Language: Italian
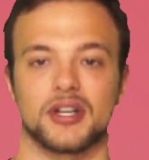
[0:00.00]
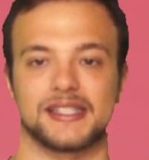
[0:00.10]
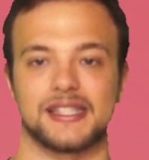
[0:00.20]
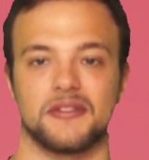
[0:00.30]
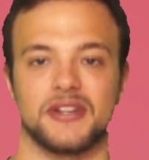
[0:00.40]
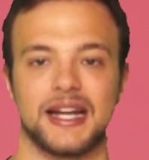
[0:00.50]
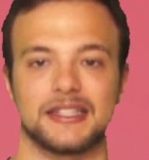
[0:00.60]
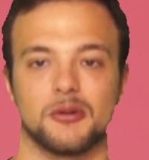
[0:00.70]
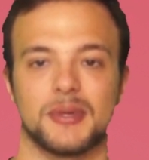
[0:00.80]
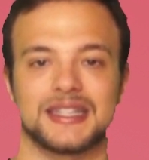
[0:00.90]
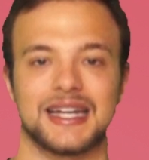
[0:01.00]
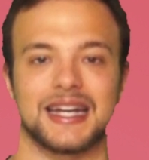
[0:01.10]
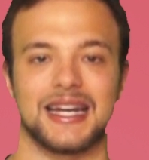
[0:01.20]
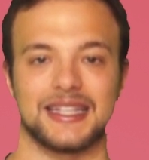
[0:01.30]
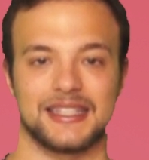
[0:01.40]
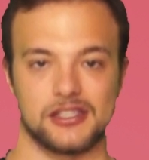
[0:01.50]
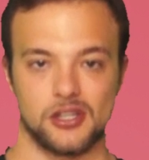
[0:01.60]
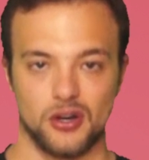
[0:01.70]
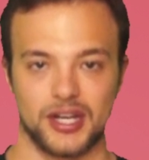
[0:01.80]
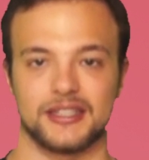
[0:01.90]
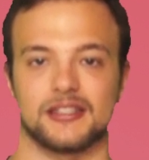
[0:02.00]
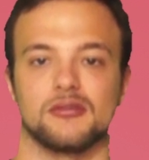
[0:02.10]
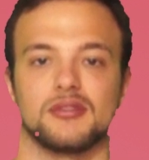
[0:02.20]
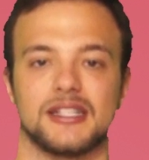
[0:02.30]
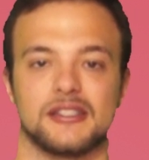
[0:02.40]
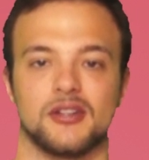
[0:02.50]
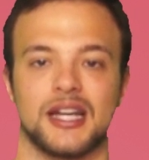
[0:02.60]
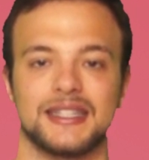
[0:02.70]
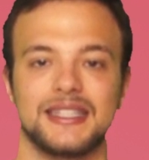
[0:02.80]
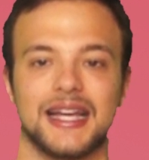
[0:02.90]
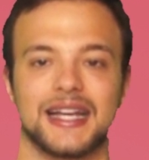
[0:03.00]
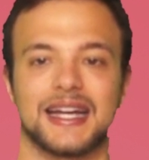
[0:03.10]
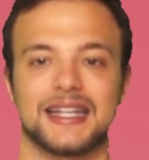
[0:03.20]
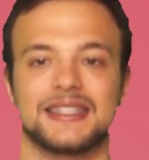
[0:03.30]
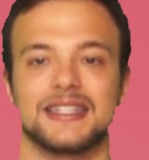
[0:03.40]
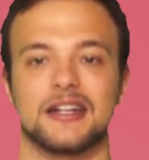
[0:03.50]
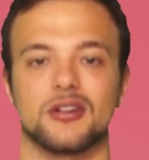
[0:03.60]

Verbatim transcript: che servirà ad aumentarne l'adesione ai tessuti lesionati e garantire il